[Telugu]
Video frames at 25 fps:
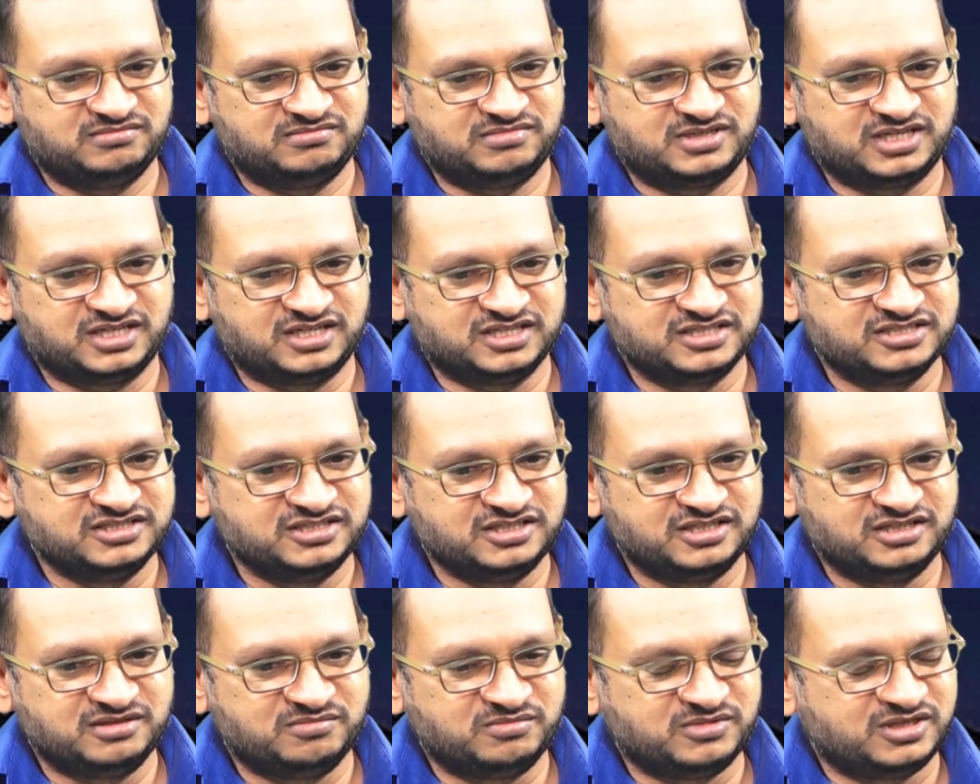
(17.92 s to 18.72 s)
ప్రకాశం
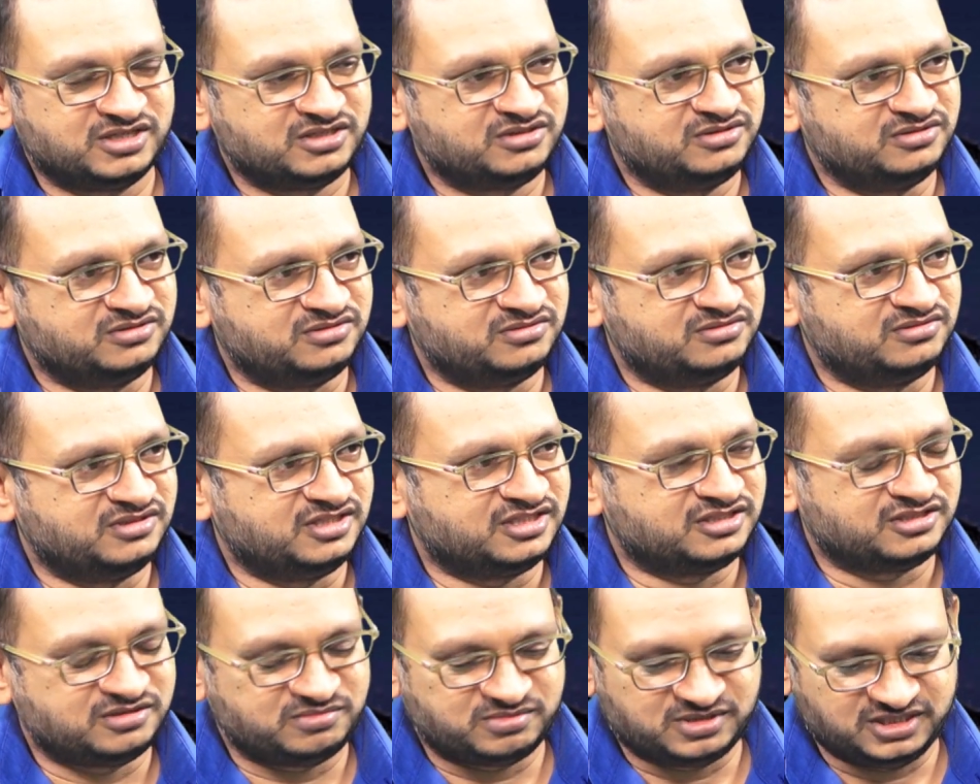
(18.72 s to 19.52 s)
జిల్లా మార్టూరు
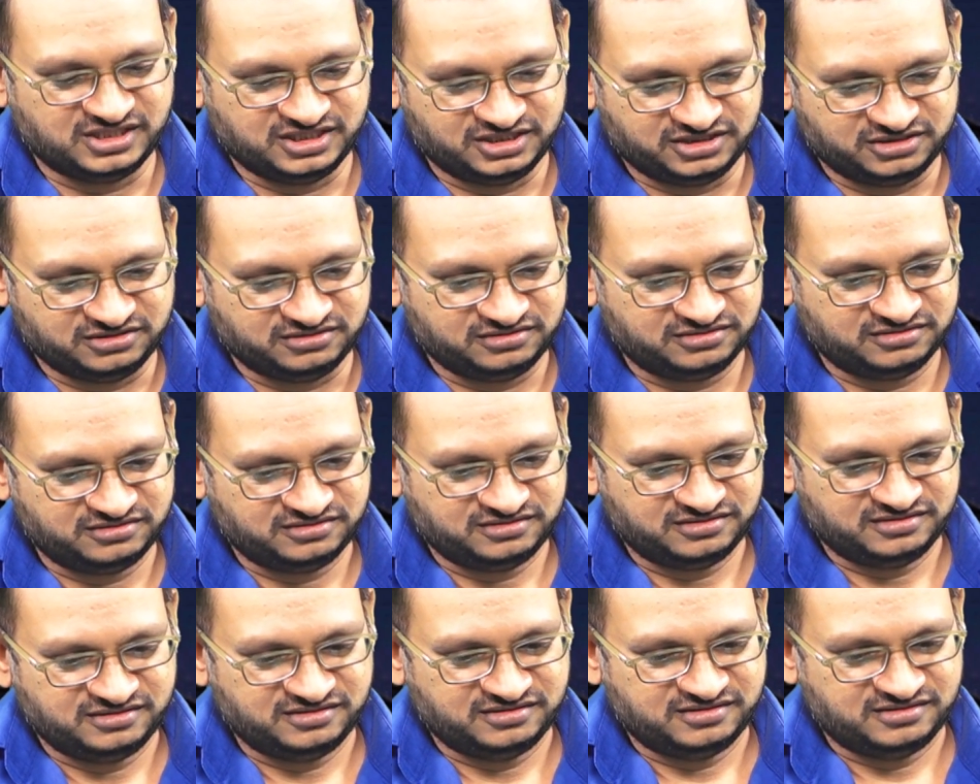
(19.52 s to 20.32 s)
ఆంధ్రప్రదేశ్
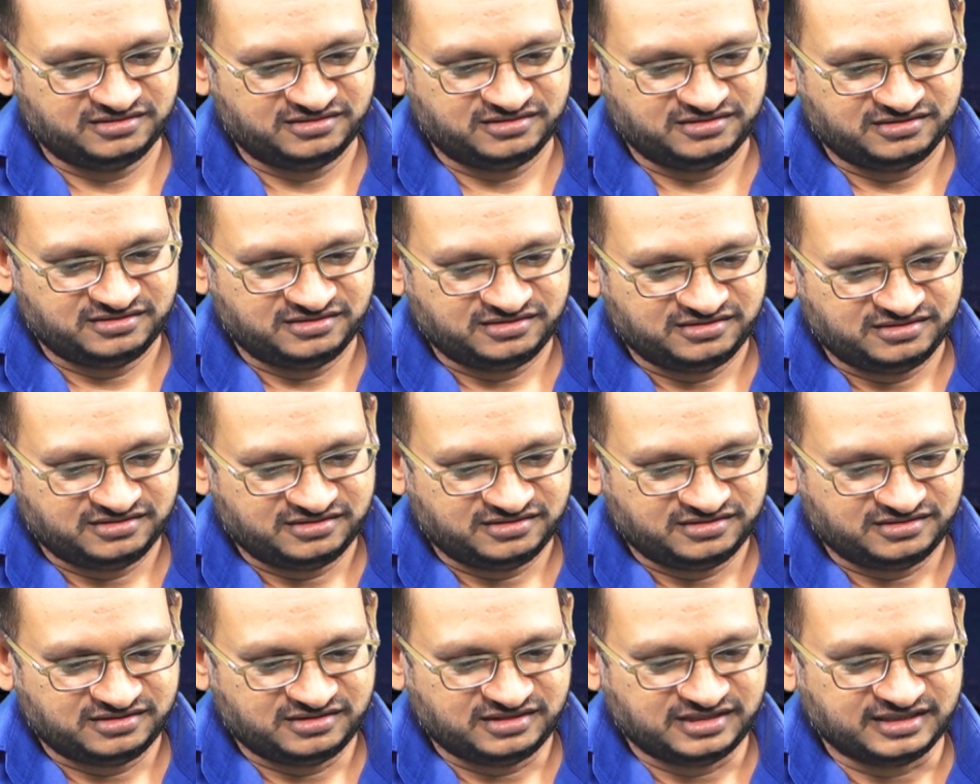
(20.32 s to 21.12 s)
ఓకే
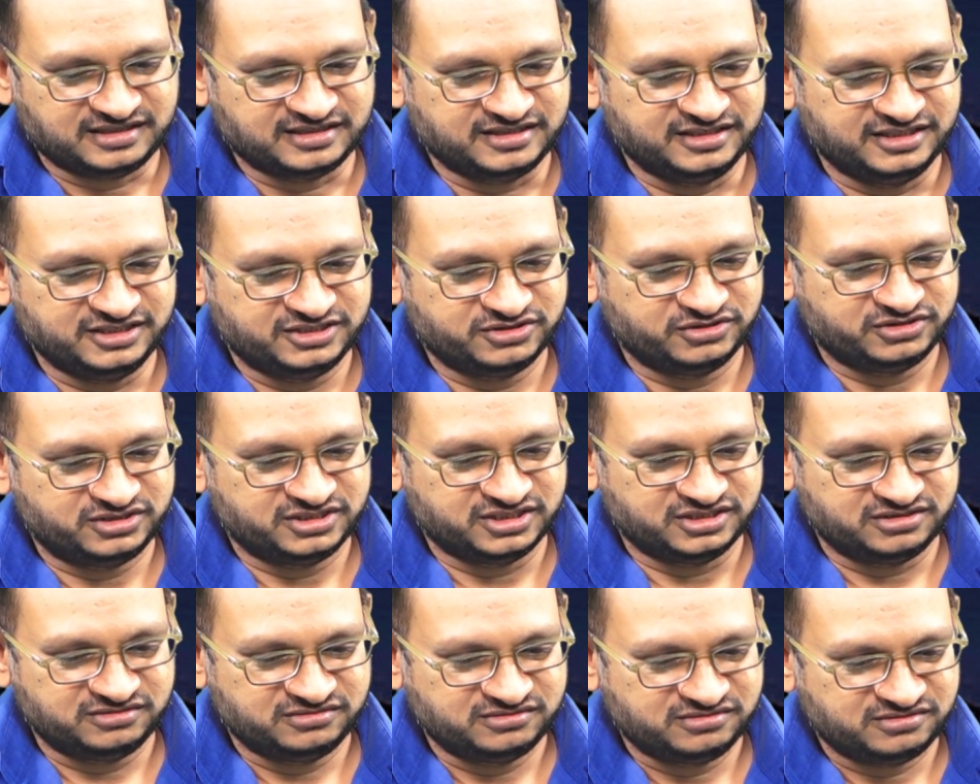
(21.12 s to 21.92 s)
అక్కడి నుంచి
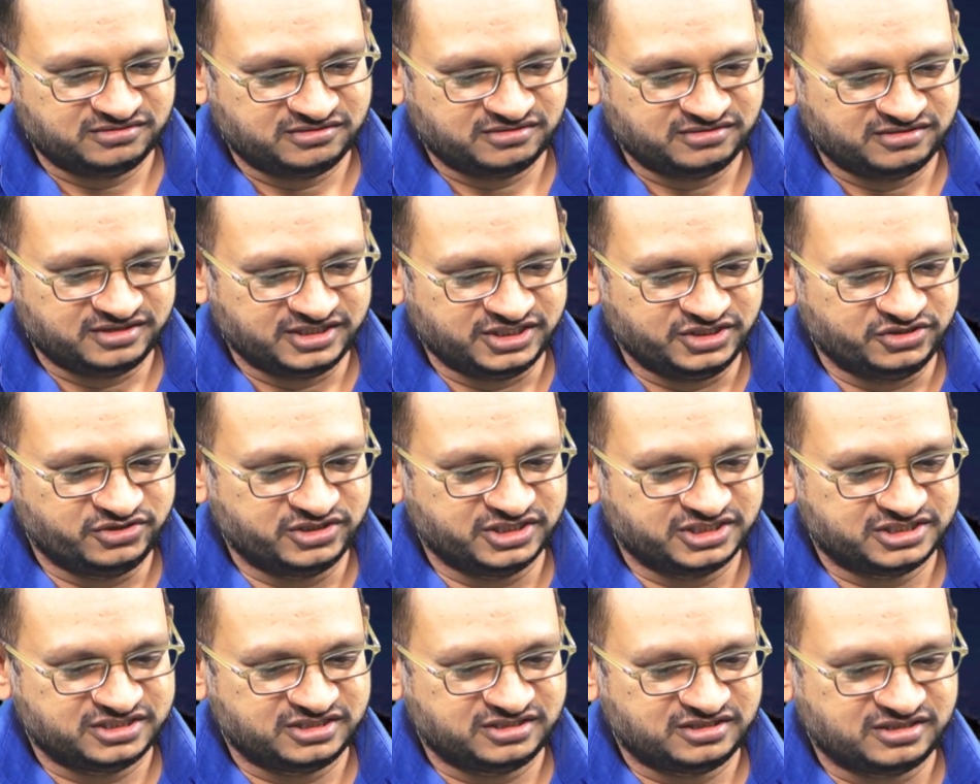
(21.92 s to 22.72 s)
వచ్చాను
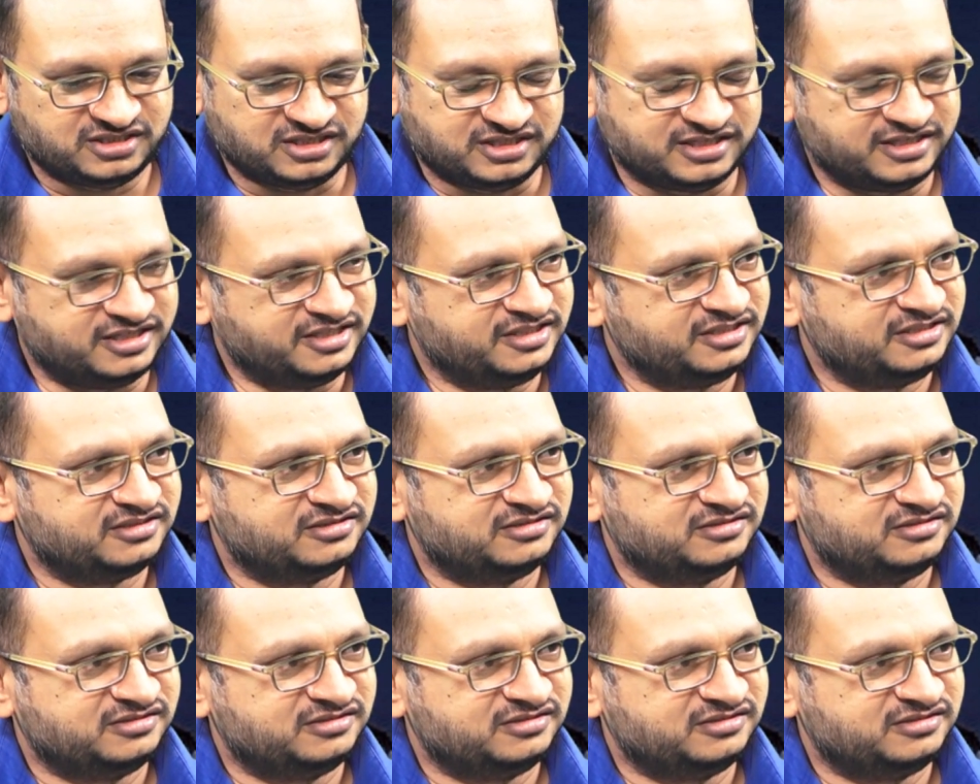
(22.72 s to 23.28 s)
ఎడ్యుకేషన్ అంతా అక్కడే